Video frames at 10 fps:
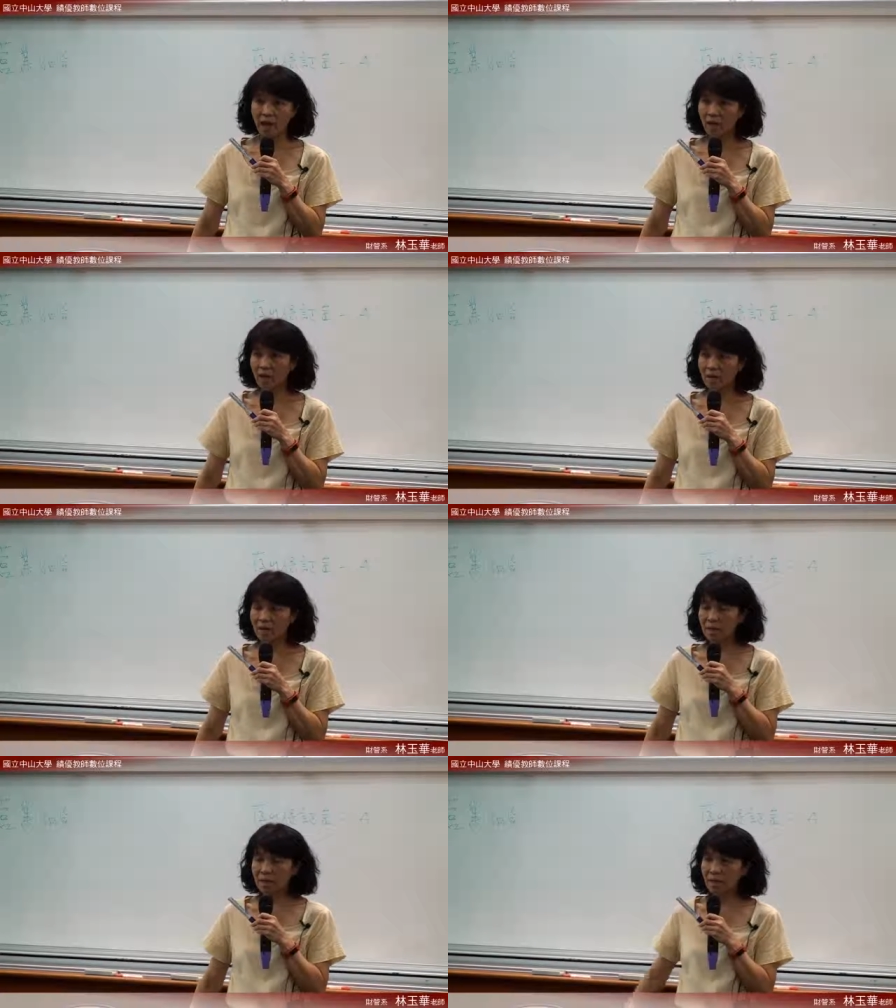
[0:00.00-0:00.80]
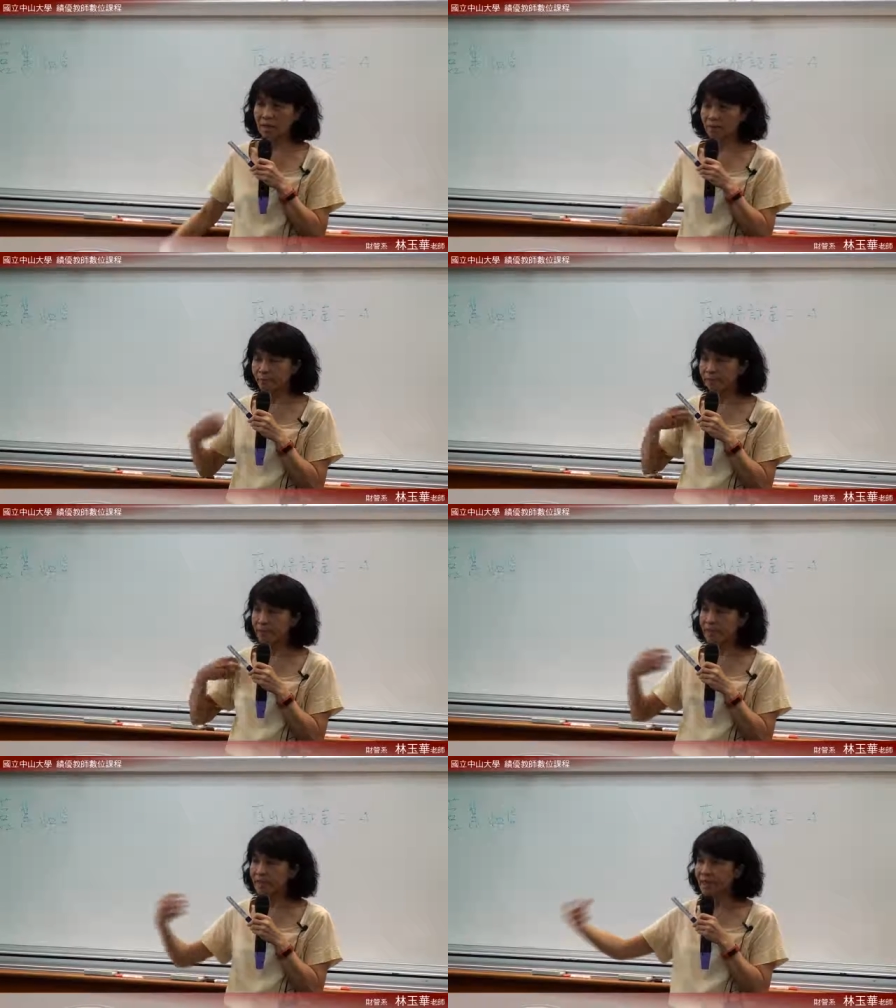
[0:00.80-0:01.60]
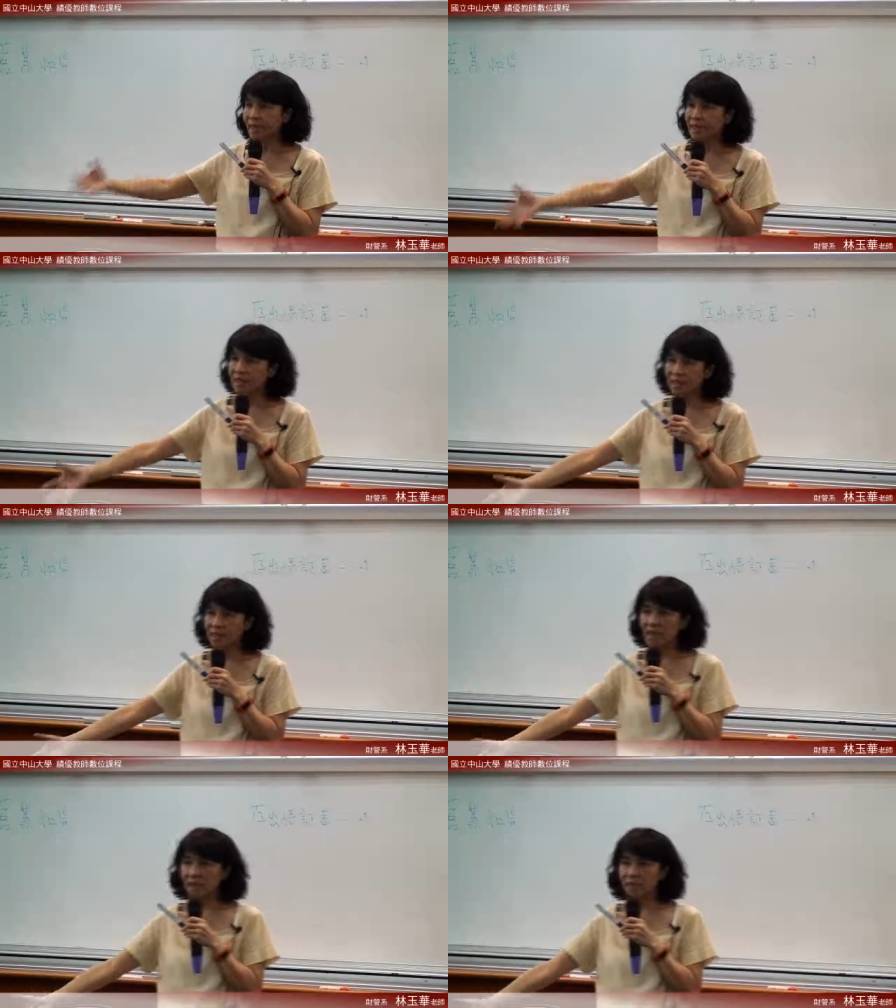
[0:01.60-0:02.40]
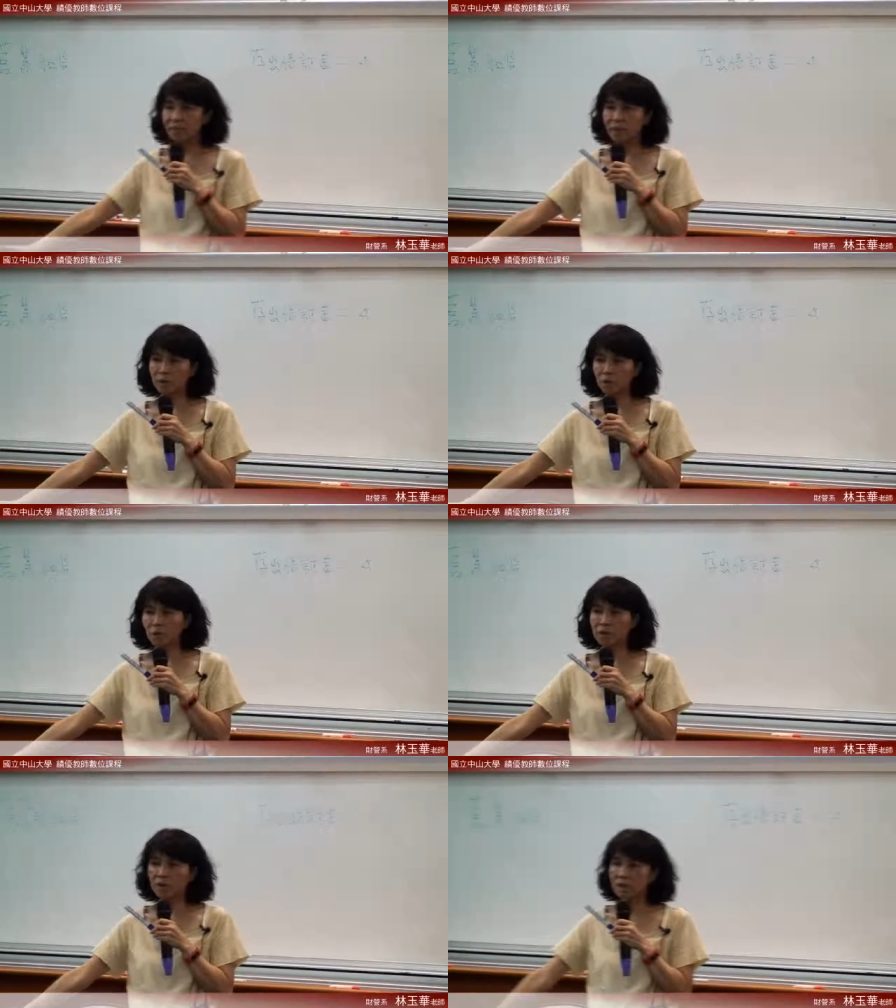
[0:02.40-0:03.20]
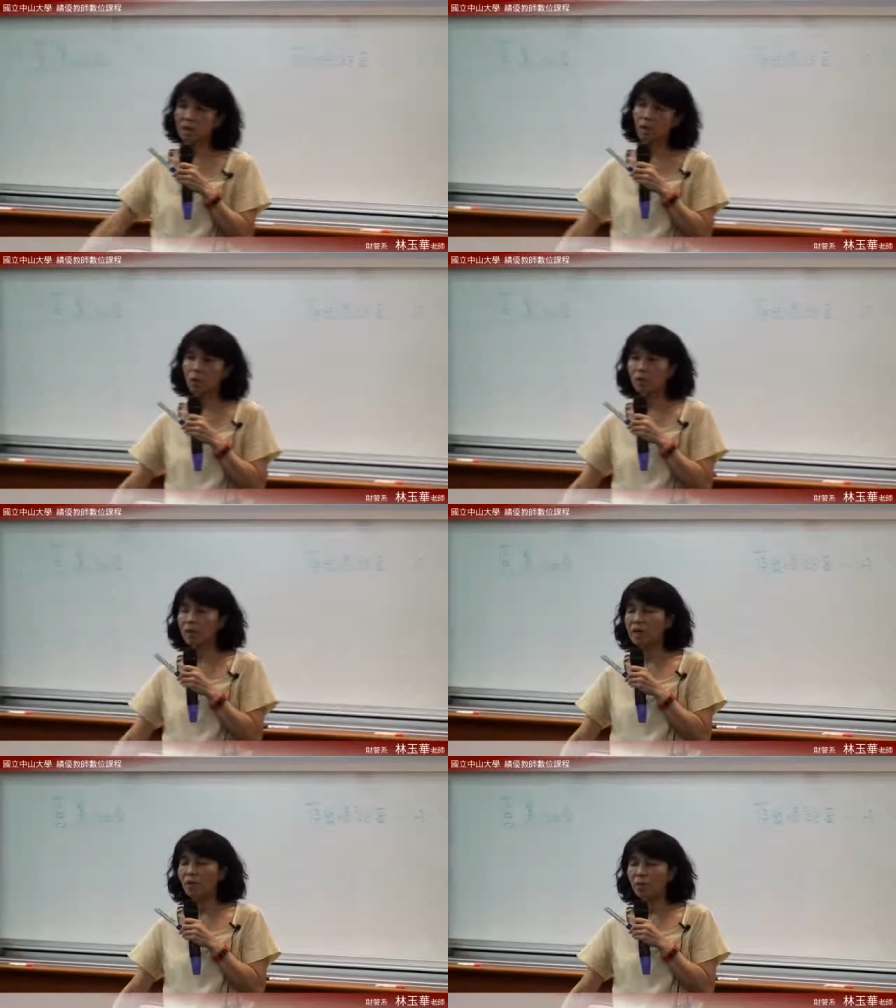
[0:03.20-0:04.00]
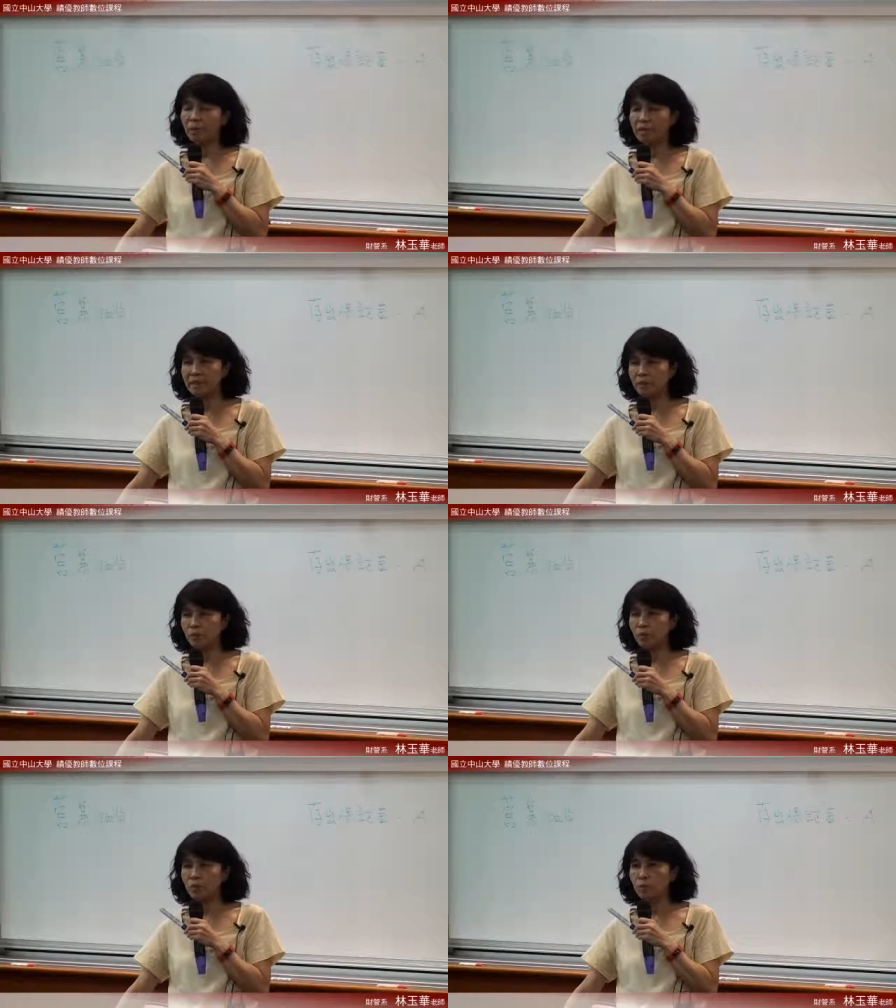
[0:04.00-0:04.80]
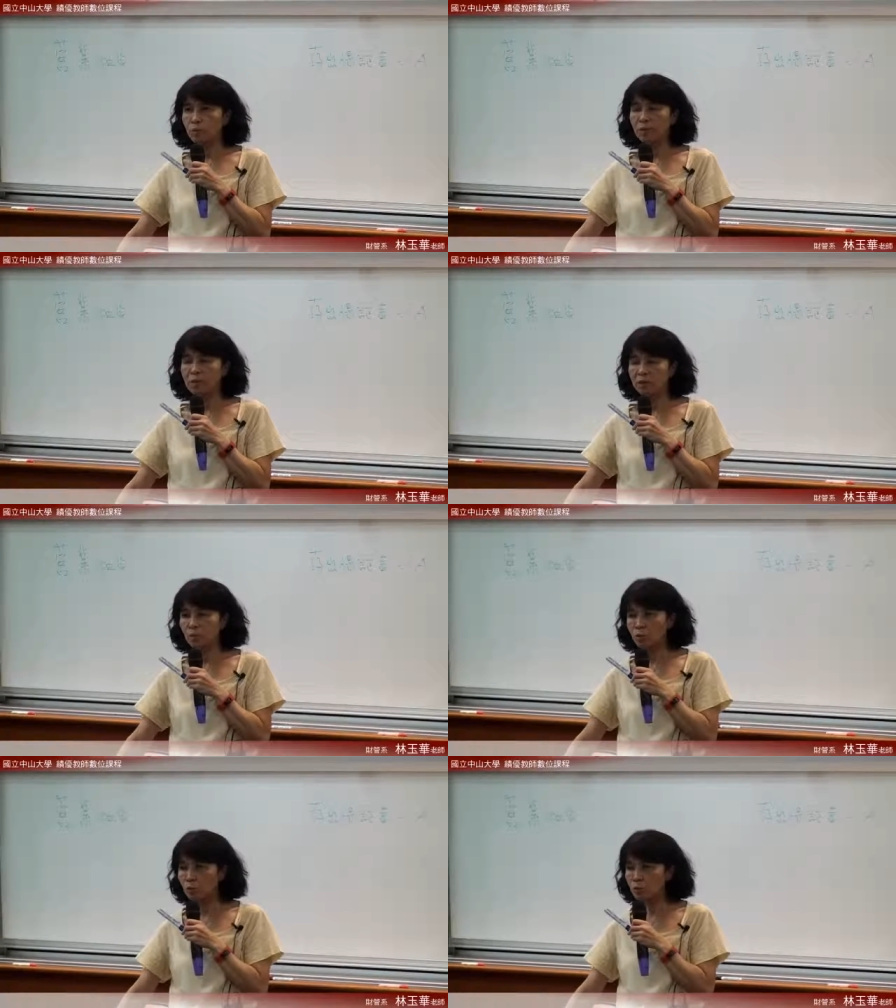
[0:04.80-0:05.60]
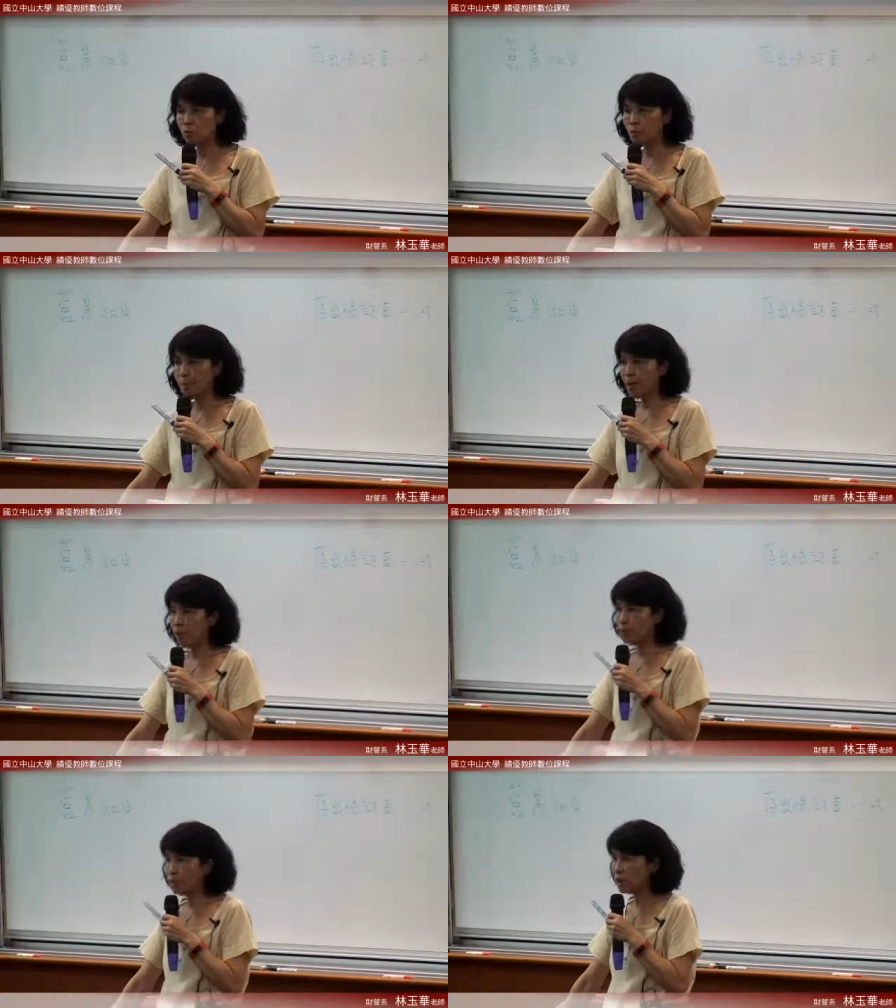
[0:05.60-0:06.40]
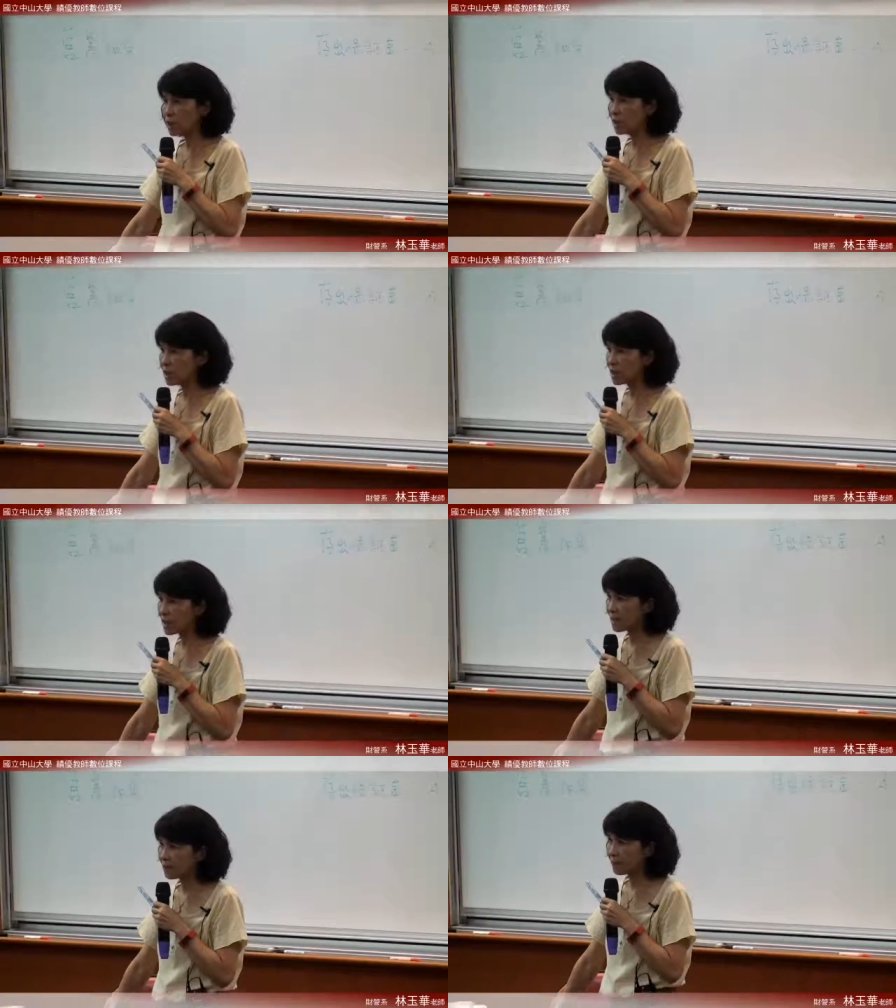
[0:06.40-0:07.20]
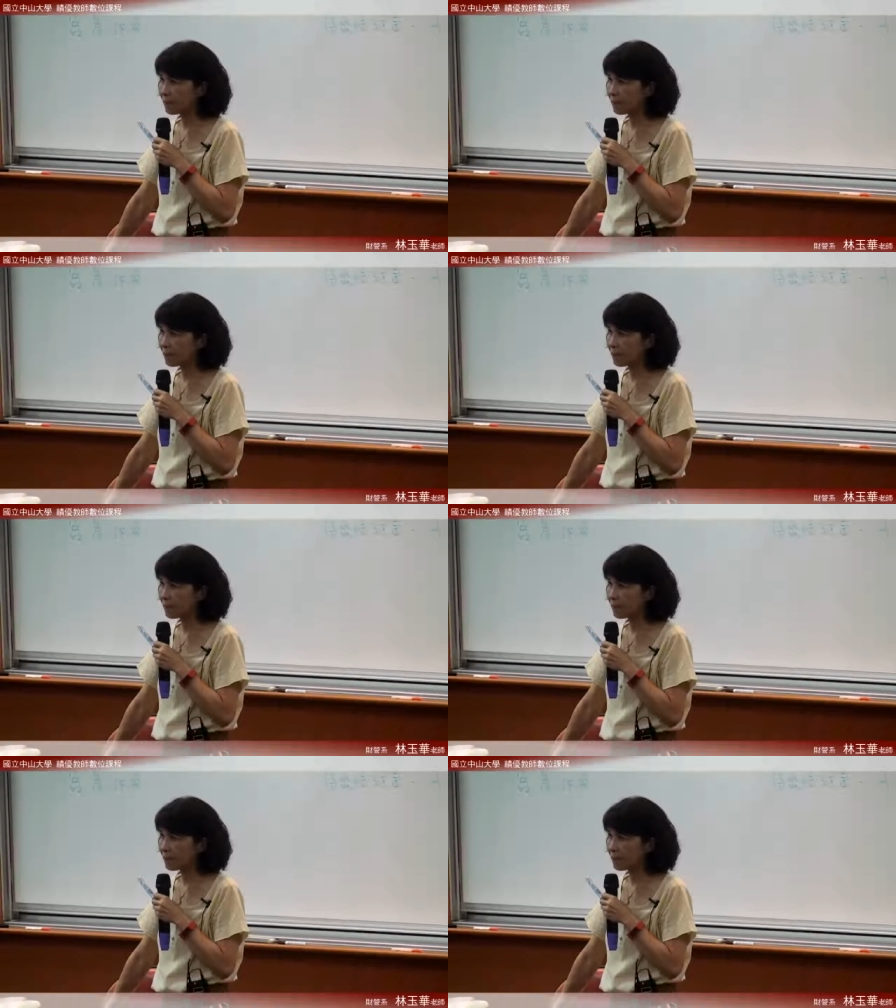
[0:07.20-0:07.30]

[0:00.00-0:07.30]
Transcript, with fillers: 好，那你付这个押金给房东的时候，我们叫做存出保证金。